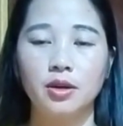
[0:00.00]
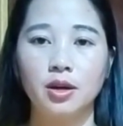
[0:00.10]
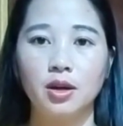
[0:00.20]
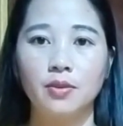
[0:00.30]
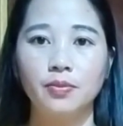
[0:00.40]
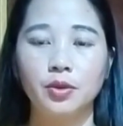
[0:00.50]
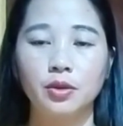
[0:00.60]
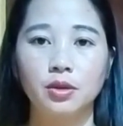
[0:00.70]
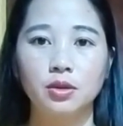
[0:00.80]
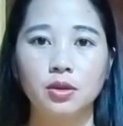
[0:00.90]
nó
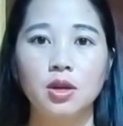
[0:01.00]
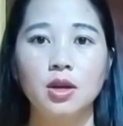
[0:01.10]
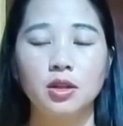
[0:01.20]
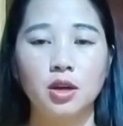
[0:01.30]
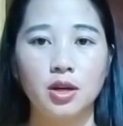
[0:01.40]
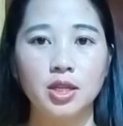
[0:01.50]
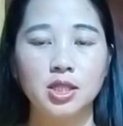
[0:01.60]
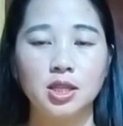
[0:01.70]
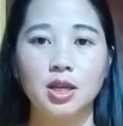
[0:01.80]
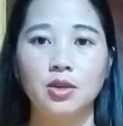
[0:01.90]
cho
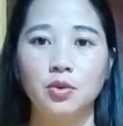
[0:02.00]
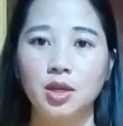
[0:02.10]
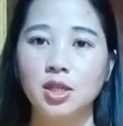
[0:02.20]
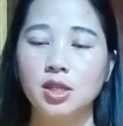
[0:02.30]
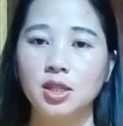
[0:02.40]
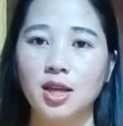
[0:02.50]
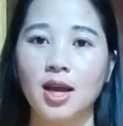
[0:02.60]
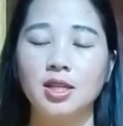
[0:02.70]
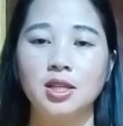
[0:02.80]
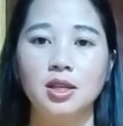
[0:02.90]
nhiệt gì dù yên sĩ
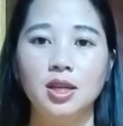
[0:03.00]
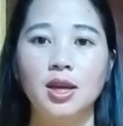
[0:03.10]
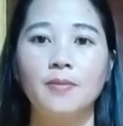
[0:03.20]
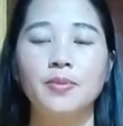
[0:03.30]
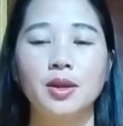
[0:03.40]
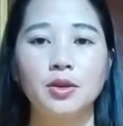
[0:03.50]
thả sĩ nhẹ